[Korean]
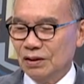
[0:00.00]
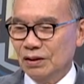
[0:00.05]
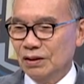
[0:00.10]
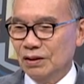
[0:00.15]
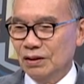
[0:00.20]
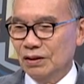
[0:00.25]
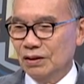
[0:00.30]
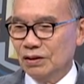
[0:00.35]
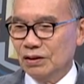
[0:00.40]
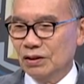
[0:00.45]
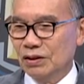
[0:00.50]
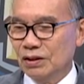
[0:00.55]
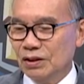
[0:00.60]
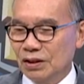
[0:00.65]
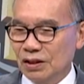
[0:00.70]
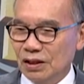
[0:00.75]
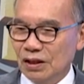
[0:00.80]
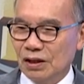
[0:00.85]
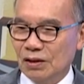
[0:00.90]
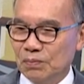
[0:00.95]
이
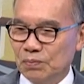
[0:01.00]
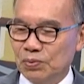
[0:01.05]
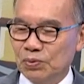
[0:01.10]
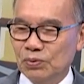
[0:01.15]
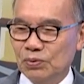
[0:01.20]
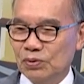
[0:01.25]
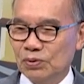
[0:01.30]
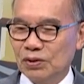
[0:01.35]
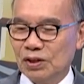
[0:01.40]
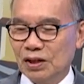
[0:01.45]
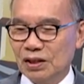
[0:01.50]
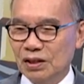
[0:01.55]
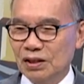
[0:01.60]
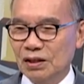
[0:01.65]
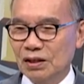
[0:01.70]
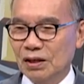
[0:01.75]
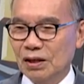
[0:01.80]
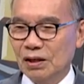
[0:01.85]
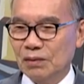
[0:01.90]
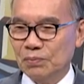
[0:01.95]
허리가 아프고
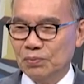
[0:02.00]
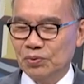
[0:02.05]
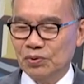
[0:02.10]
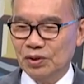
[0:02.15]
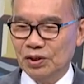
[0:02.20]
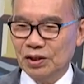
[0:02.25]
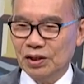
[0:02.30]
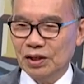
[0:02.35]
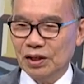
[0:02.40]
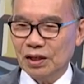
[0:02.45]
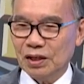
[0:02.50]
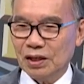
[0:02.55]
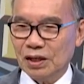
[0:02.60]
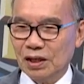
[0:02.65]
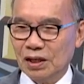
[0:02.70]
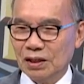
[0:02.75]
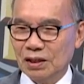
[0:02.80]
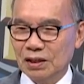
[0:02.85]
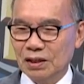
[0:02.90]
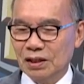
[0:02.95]
다리가 아프니까
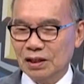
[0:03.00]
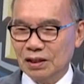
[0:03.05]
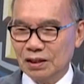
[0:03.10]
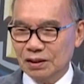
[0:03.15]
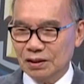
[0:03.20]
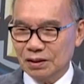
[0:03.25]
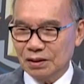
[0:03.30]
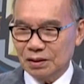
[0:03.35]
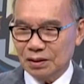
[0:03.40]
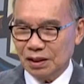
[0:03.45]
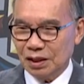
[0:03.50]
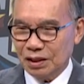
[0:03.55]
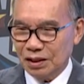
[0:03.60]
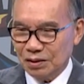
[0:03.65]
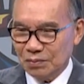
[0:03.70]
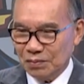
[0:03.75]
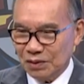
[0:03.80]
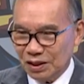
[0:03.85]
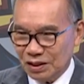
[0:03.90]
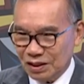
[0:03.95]
가끔 가서
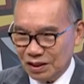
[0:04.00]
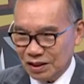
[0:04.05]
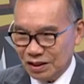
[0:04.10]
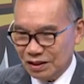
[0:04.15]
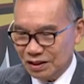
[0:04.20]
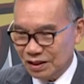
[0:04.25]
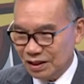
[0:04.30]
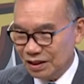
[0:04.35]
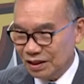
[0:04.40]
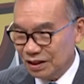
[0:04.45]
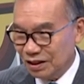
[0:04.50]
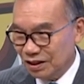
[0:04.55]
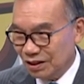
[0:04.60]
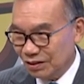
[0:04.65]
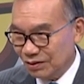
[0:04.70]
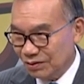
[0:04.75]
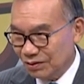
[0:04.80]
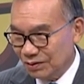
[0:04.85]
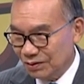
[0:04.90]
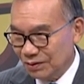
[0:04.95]
다리 마사지
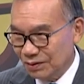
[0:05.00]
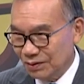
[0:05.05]
해드리고